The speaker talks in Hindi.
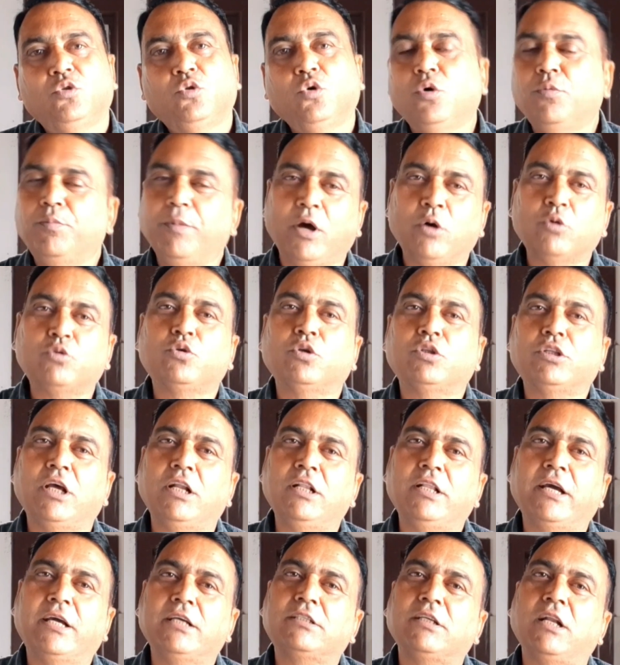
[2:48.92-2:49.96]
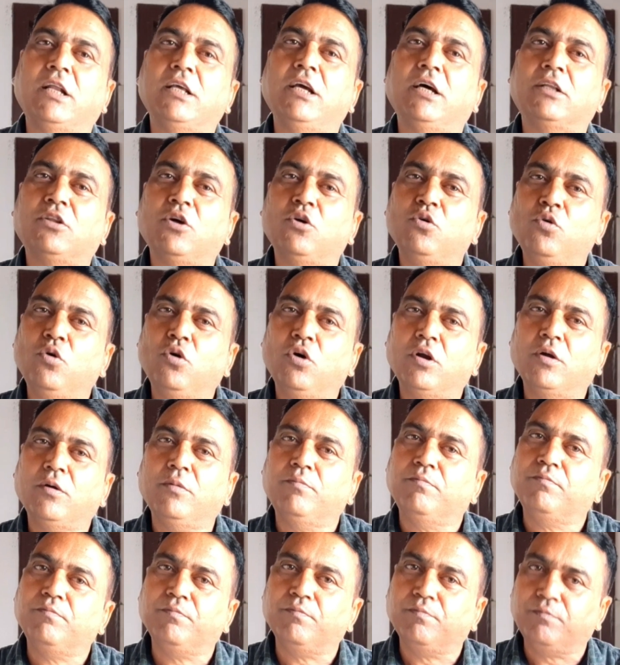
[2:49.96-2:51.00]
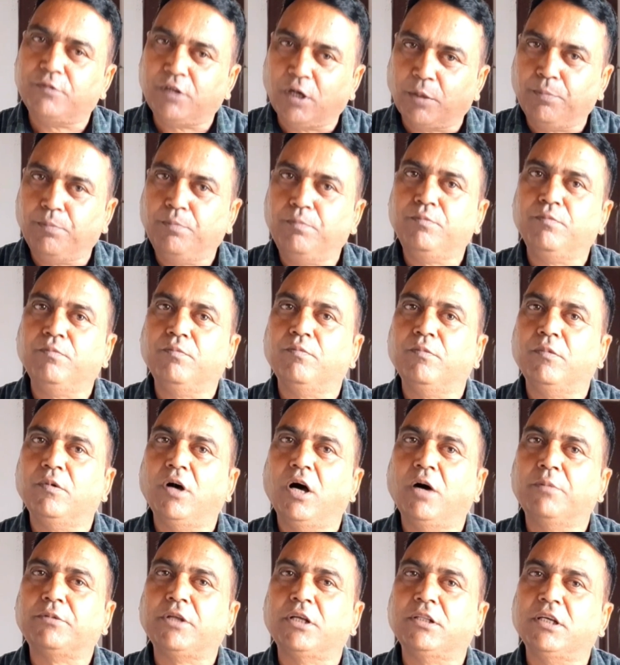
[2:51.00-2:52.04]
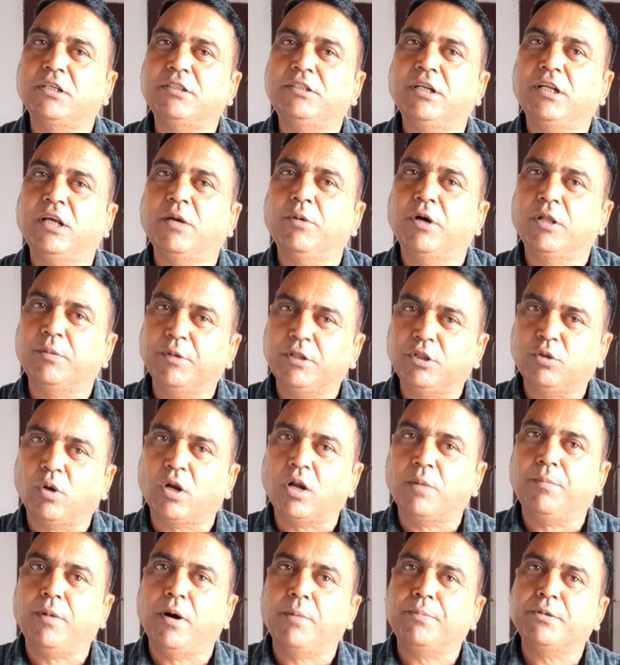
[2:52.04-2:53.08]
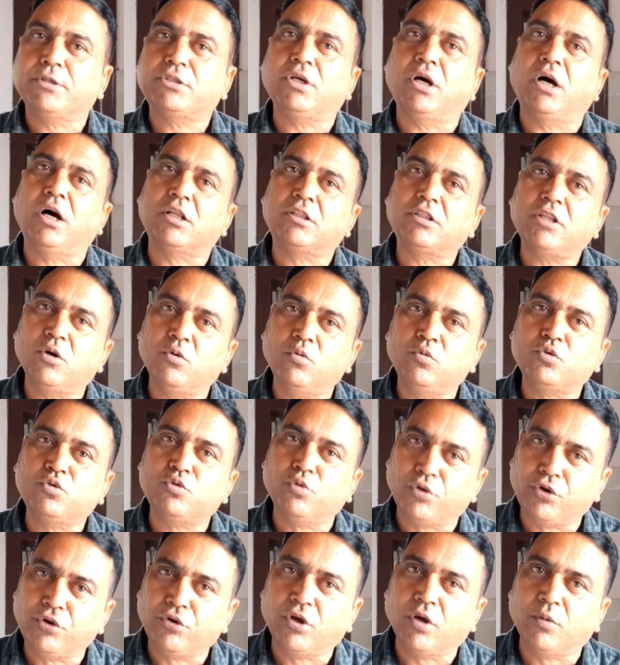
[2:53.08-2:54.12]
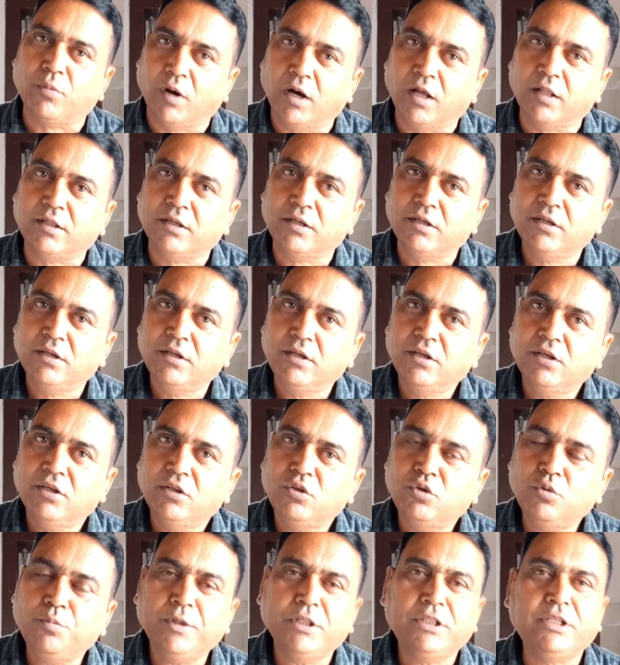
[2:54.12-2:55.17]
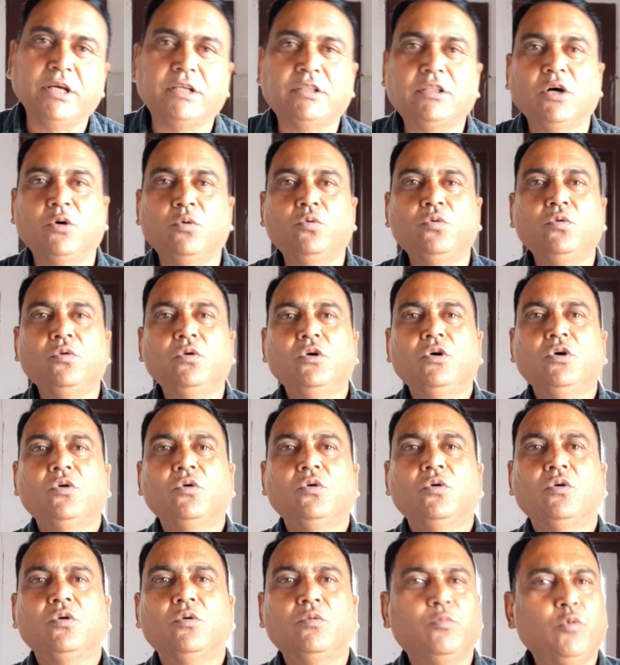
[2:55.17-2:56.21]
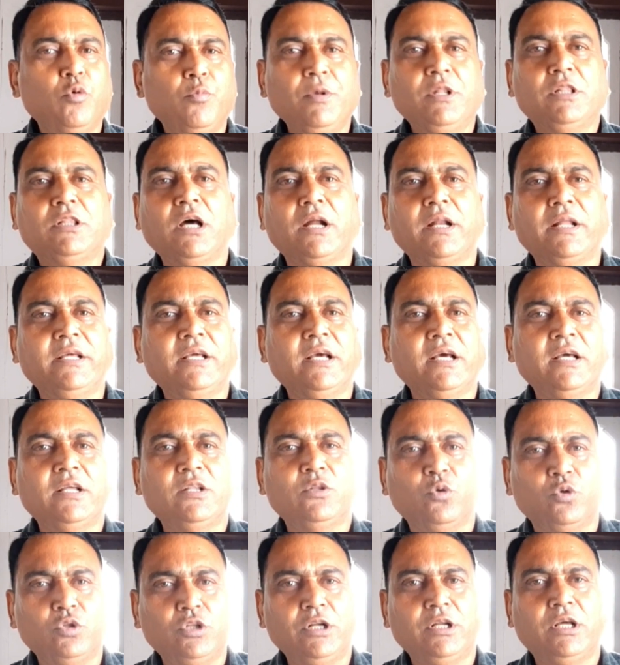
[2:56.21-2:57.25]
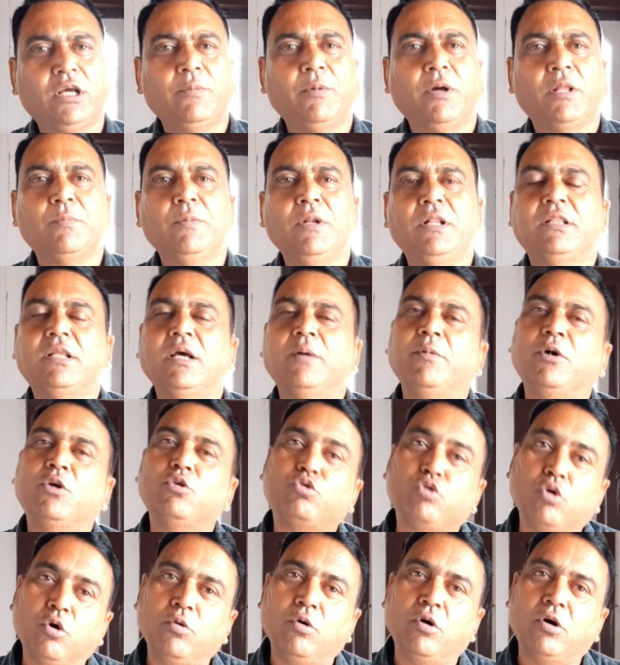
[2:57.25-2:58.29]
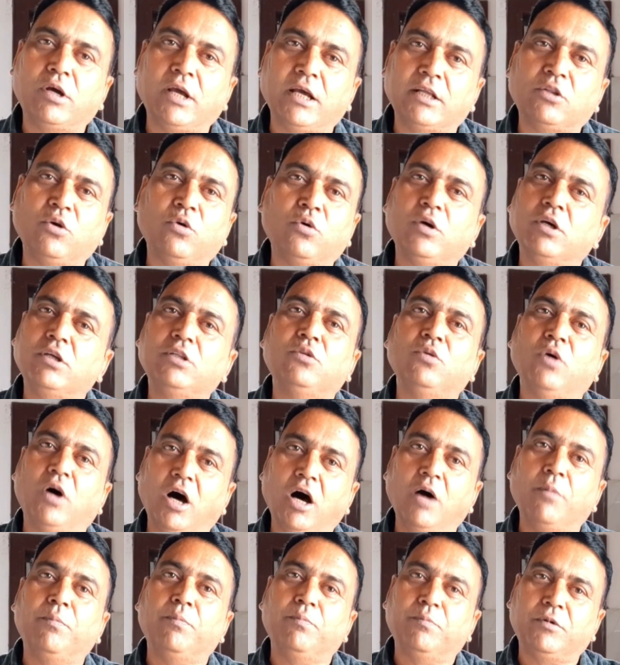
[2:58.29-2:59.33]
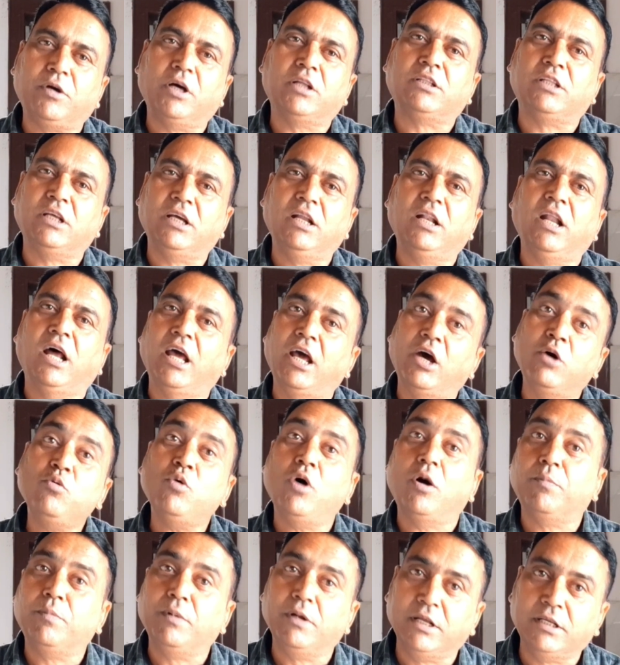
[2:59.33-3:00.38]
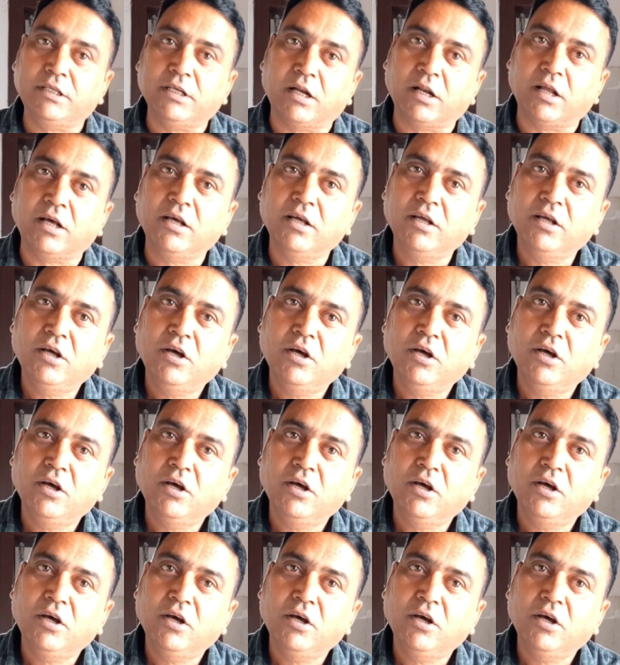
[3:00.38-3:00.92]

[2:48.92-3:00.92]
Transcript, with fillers: तो मैं उसको तेल दे चला जाता हूँ और जब हफ्ता दस दिन के बाद मैं दोबारा वापस आता हूँ छुट्टियों के बाद तो मैं देखता हूँ वो मिलता नहीं है दो दिन के बाद मिलता है मैं उसको कहता हूँ कि आपका तेल आया हूँ आप ले जाना